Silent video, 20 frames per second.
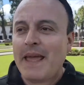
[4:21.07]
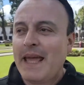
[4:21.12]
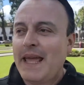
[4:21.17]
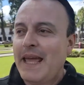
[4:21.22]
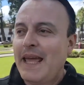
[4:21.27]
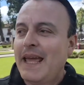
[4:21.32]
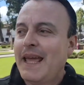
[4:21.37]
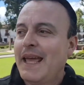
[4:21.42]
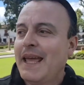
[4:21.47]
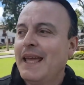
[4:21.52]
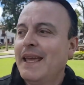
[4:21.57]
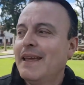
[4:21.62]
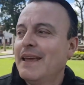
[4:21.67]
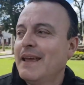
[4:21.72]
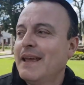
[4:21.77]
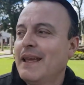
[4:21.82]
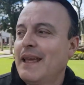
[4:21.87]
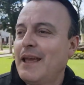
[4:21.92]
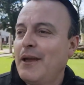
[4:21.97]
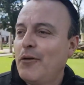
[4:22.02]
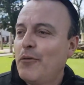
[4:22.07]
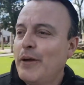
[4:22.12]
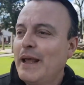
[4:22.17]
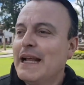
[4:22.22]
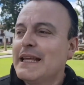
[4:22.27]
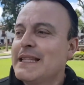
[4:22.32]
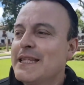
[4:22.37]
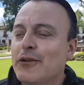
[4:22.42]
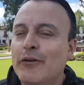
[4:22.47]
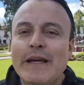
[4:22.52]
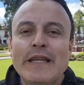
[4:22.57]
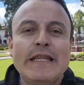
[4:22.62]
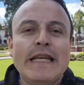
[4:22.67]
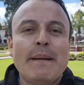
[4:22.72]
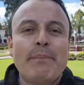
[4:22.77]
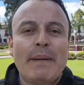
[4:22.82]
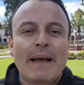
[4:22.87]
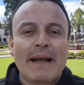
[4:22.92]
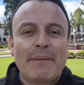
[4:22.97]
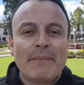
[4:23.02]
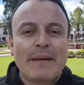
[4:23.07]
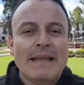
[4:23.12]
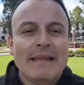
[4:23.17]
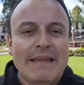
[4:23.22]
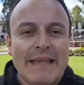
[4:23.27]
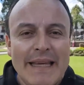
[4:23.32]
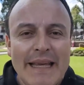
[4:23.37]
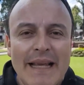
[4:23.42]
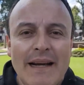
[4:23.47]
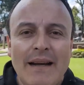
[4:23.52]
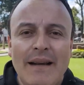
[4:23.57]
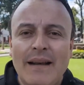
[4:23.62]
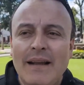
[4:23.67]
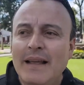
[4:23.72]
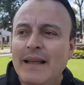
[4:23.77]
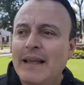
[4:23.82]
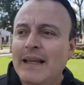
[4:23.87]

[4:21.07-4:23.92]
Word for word: eh, que hubiera sido hecha para mentir